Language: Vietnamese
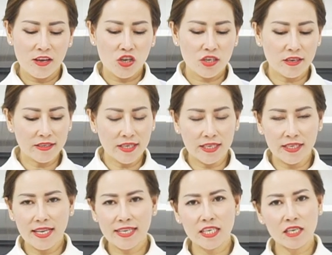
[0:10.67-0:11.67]
Sở dĩ
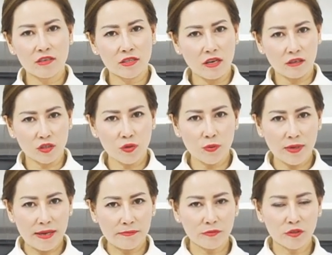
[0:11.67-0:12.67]
Lan Nghi lựa chọn su
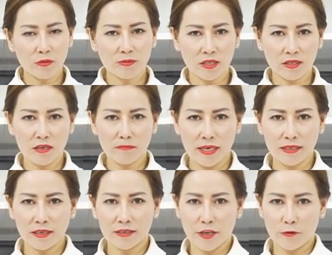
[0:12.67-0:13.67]
kem trong thực đơn bánh
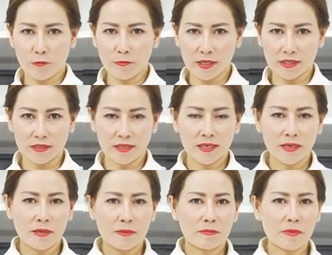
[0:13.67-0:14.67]
lần này của mình
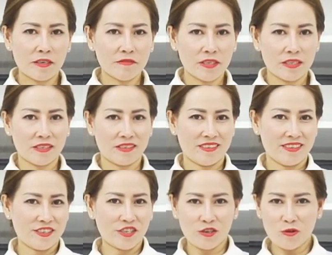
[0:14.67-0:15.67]
bởi vì
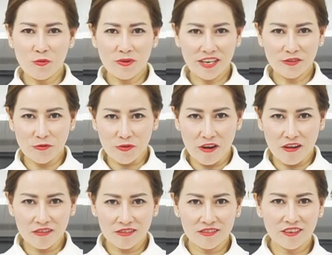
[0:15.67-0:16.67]
sự hút khách của
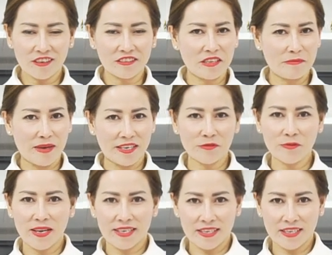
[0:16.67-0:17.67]
nó ở tiệm bánh của
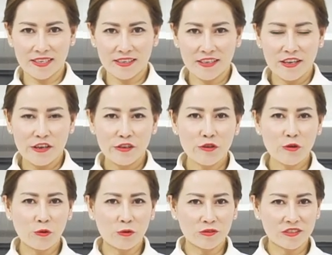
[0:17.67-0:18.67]
Lan Nghi.
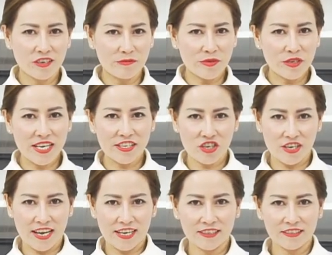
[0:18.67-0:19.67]
Dù trời mưa hay trời
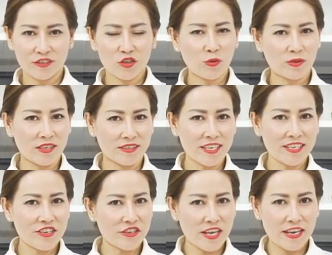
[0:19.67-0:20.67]
nắng, dù thời tiết
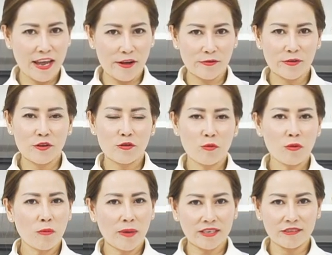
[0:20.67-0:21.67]
như thế nào cũng
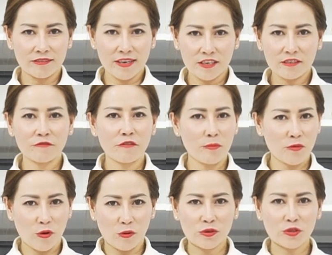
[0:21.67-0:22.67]
không ảnh hưởng đến phong
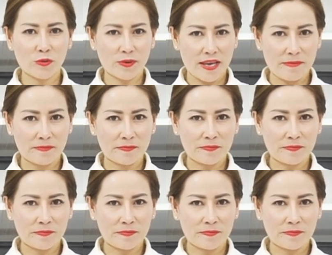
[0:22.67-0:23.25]
độ của su kem.